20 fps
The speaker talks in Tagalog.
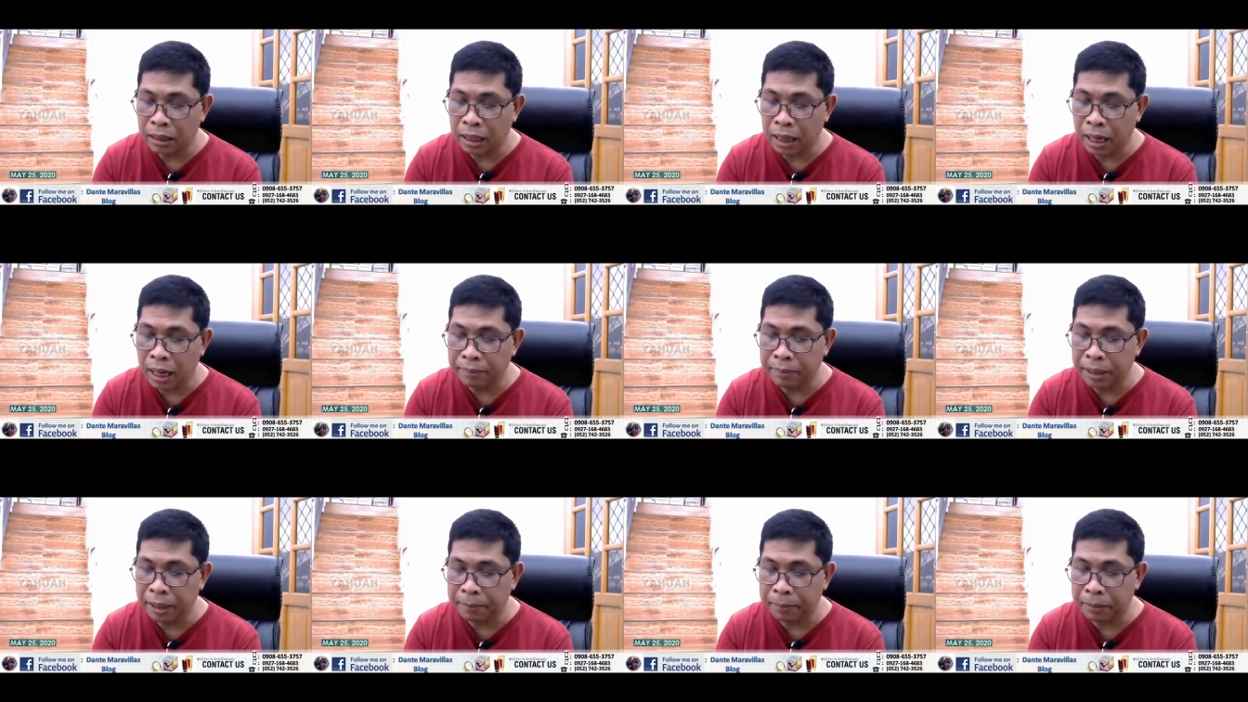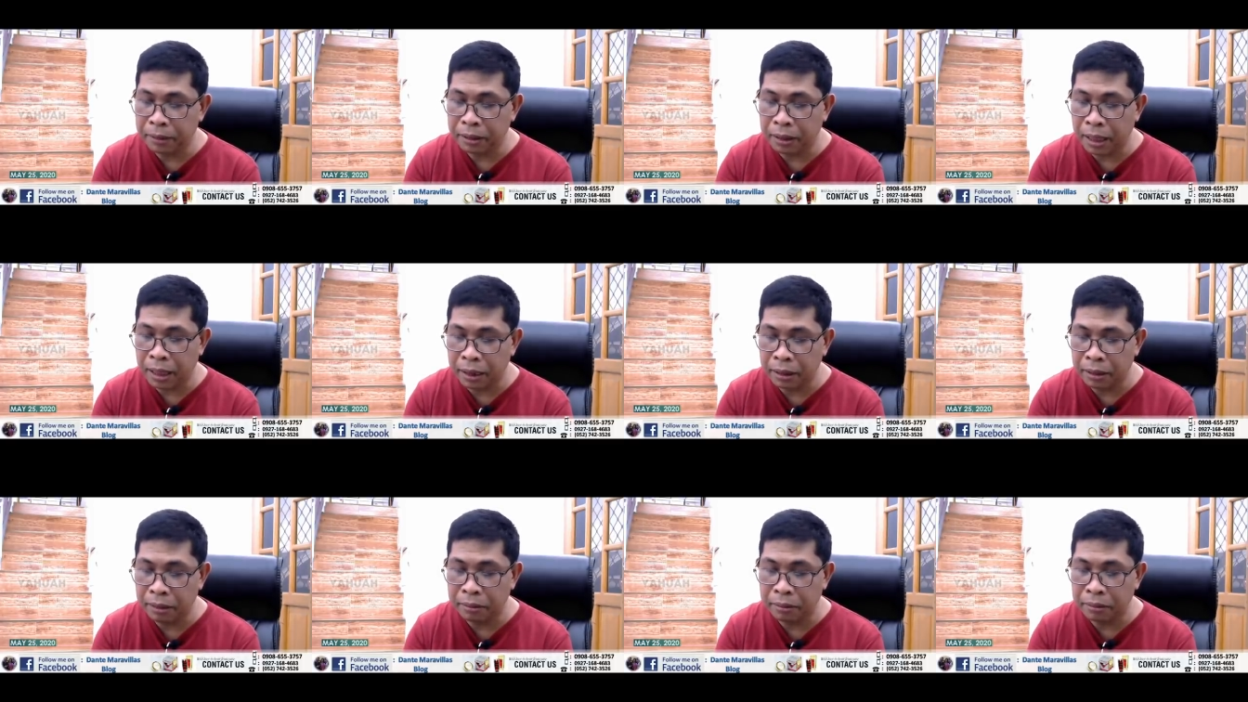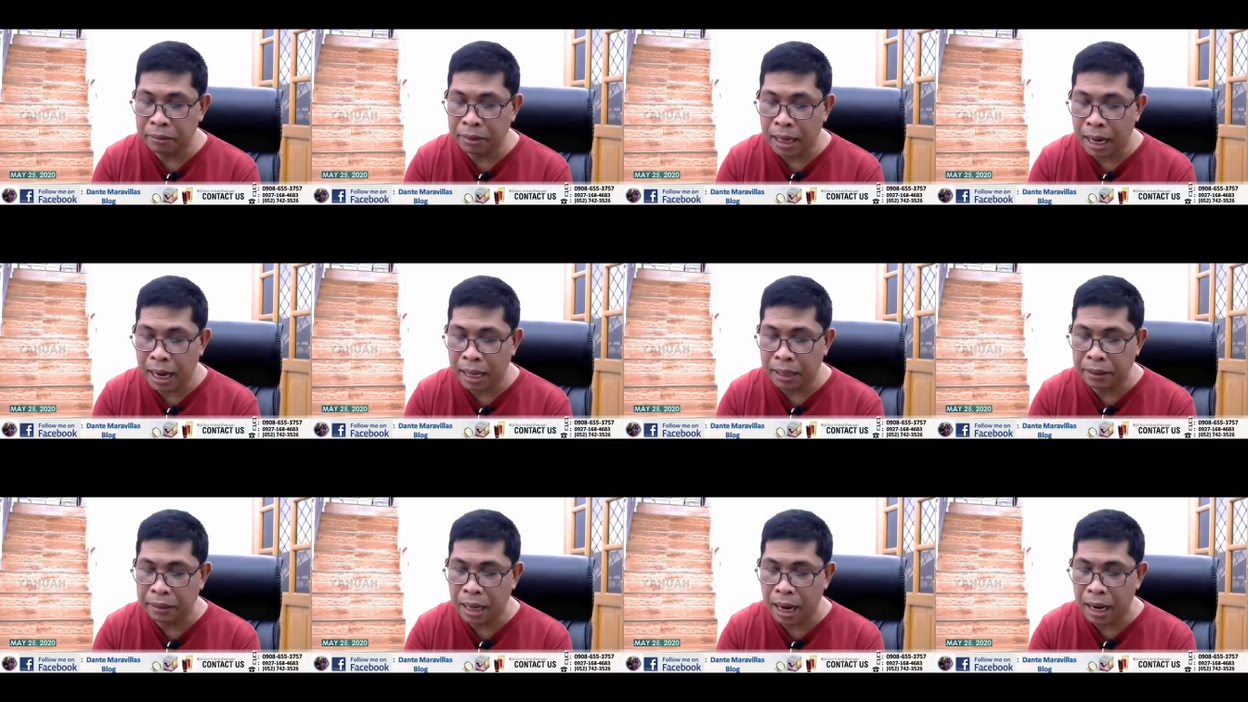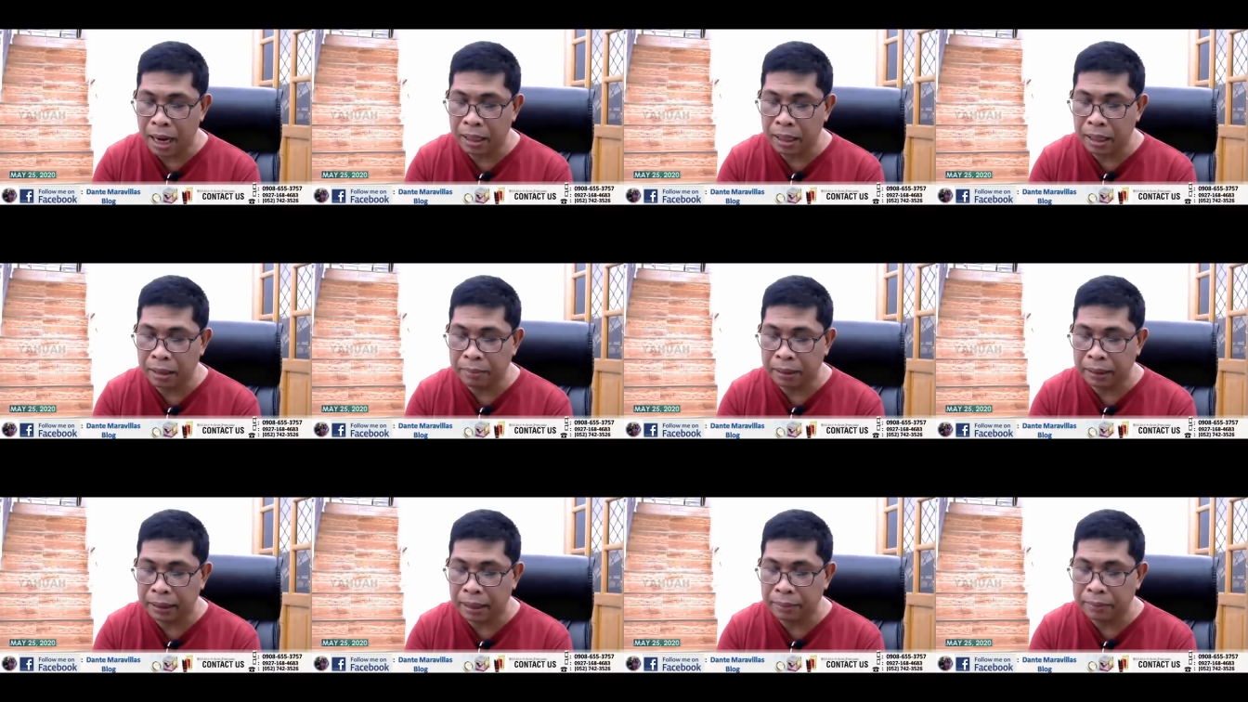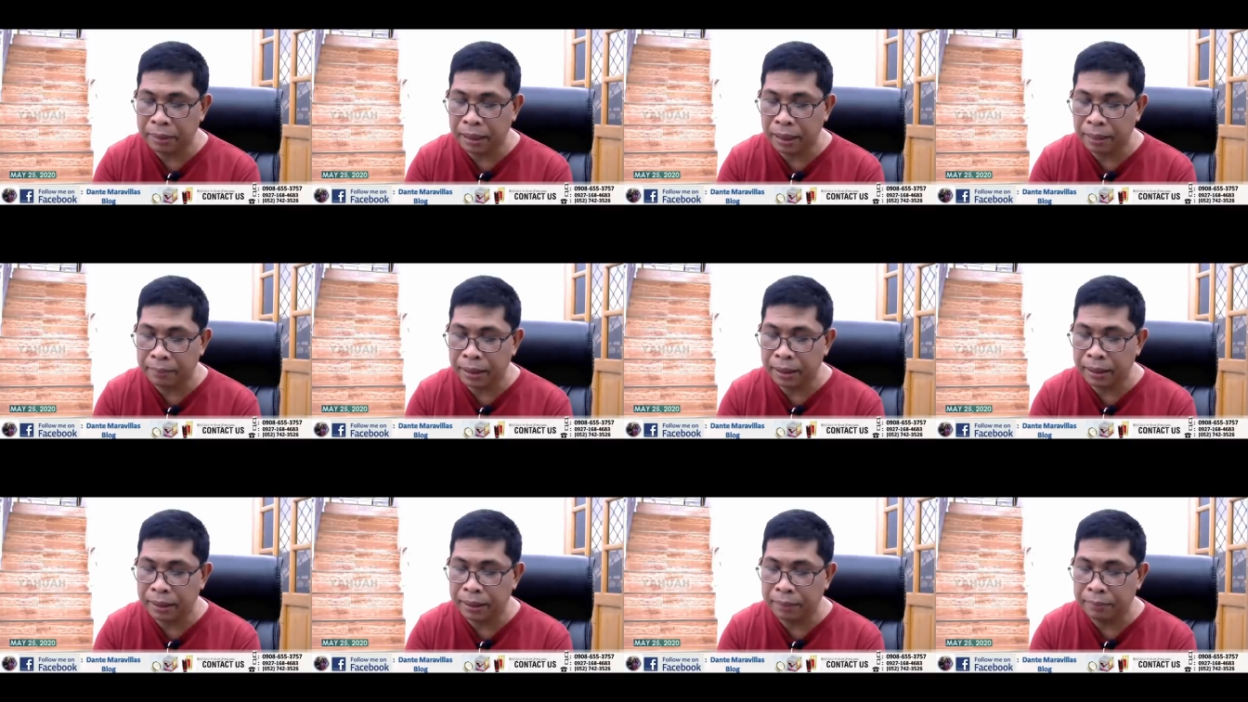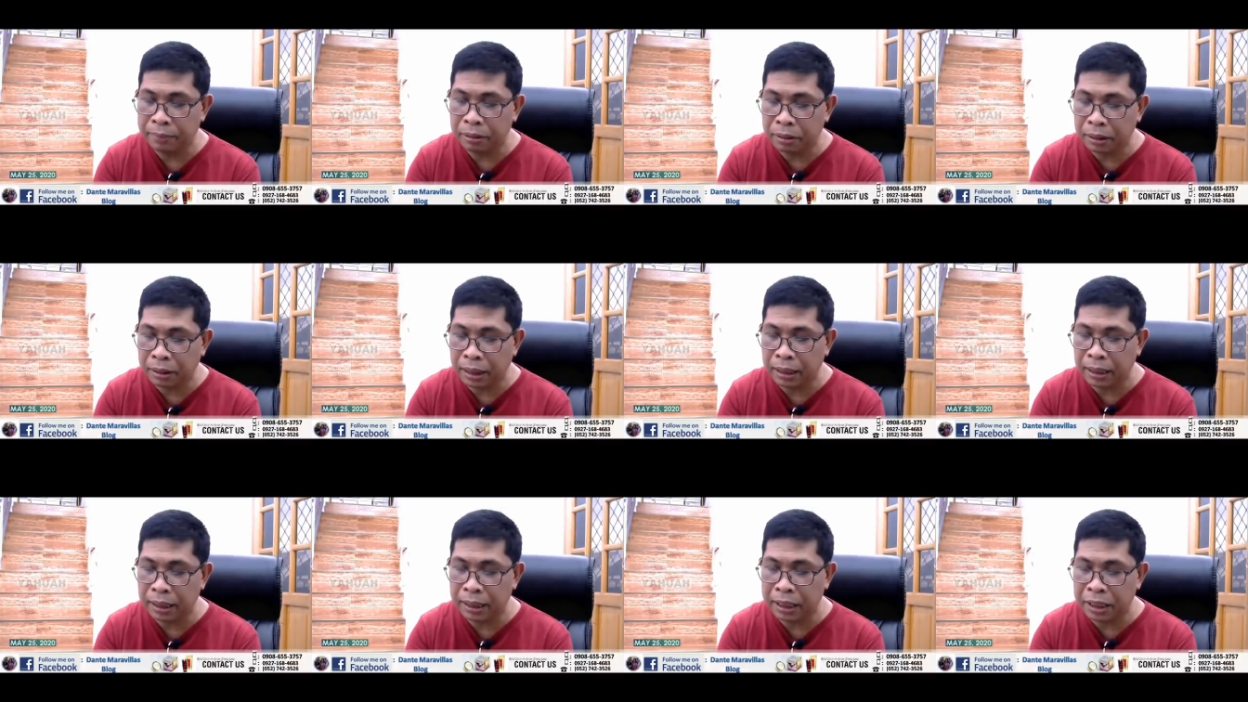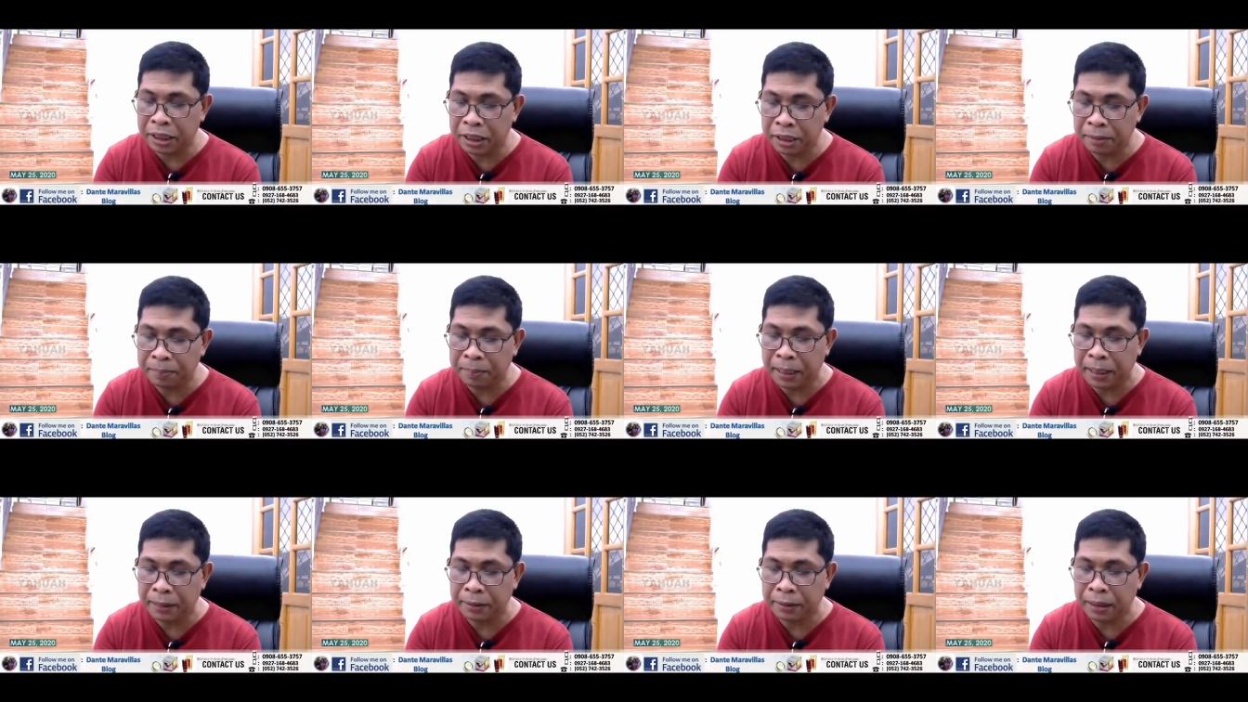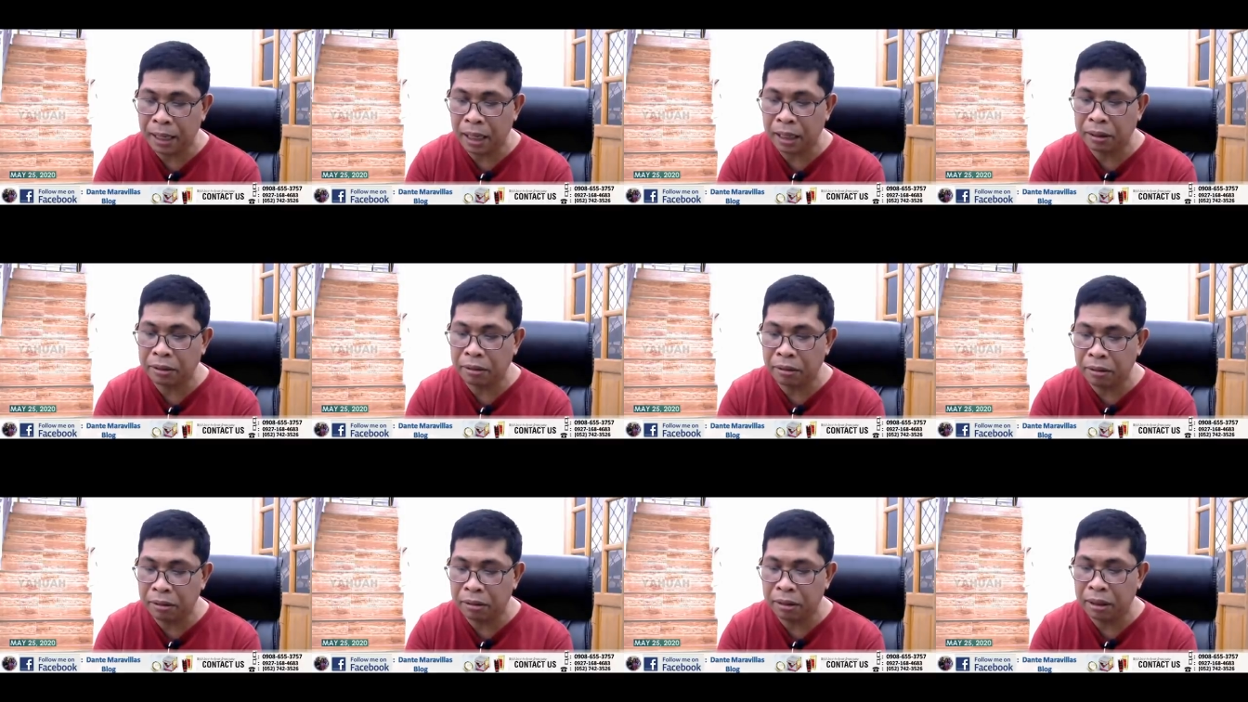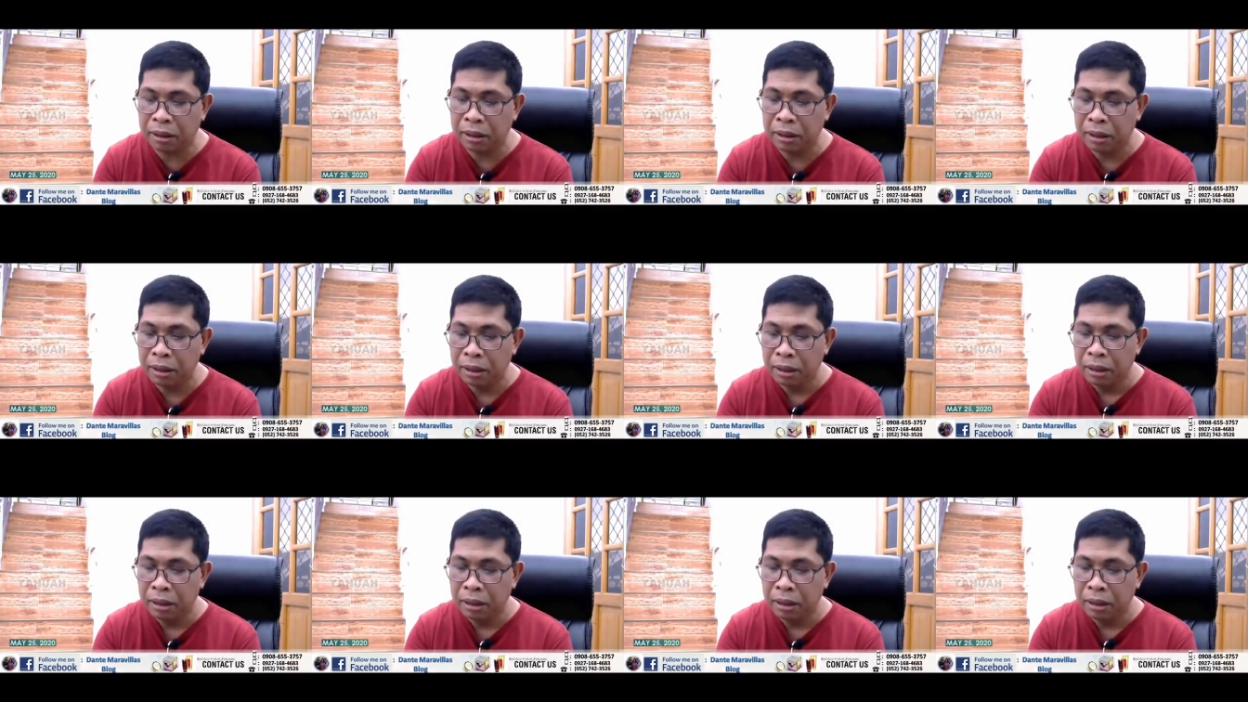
salamat po sa inyo, Dan, dahil marami kaming nabuksan ang isipan. Thank you, Lord.